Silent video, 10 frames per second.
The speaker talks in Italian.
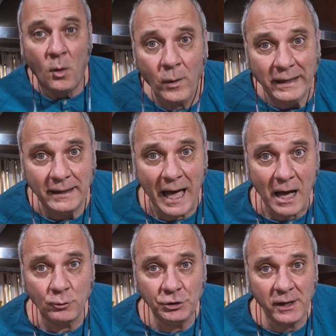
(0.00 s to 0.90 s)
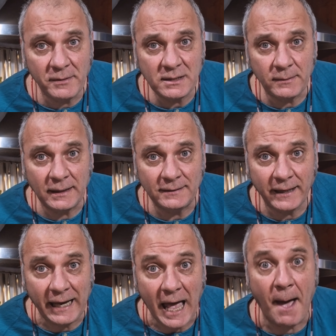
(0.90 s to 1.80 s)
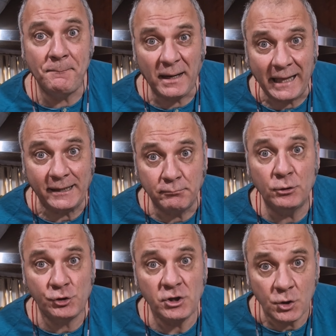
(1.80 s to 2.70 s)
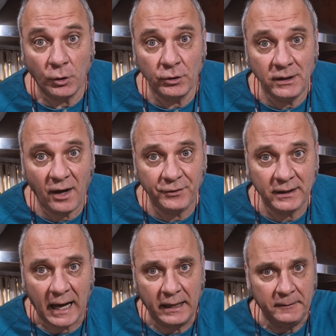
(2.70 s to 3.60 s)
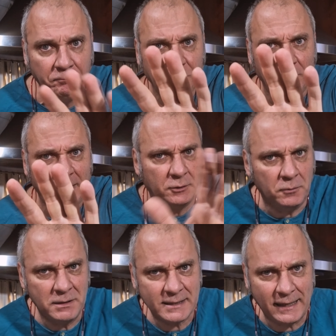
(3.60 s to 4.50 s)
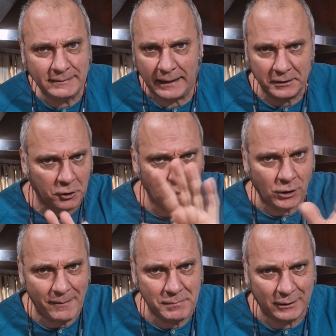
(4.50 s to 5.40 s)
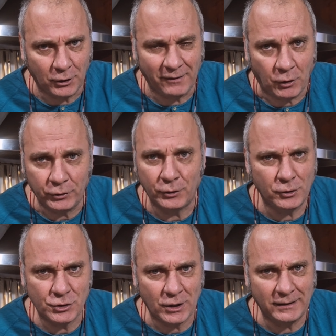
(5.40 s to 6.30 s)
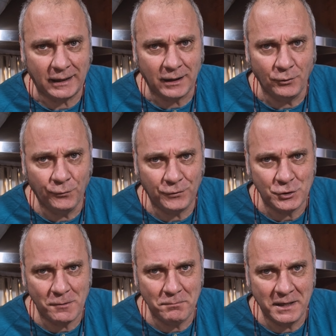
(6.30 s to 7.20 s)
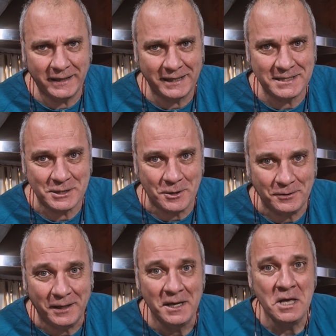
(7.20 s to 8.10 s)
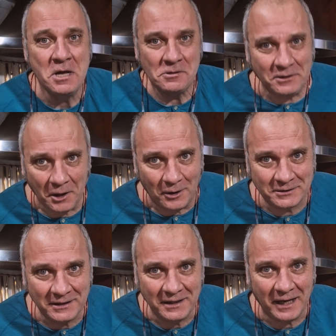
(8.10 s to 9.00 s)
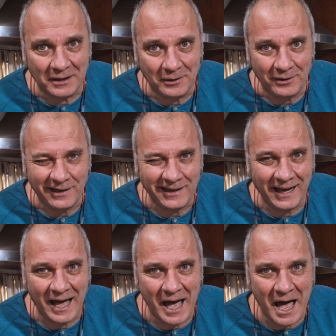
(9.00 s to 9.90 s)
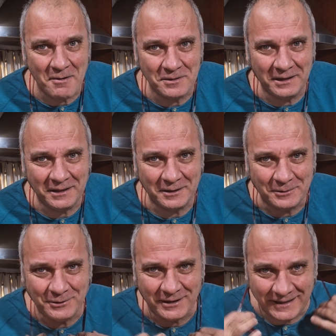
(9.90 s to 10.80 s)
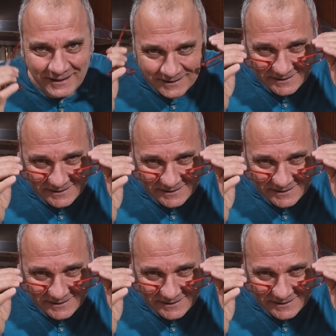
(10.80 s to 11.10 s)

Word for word: Quella cuciniamo insieme ad Andrea, a Palermo ci sono gli africani. No, niente, un bescantato, non ho cambiato lavoro, non sono andato all'ufficio immigrazione. Curiosi? E allora? A un inno in cucina.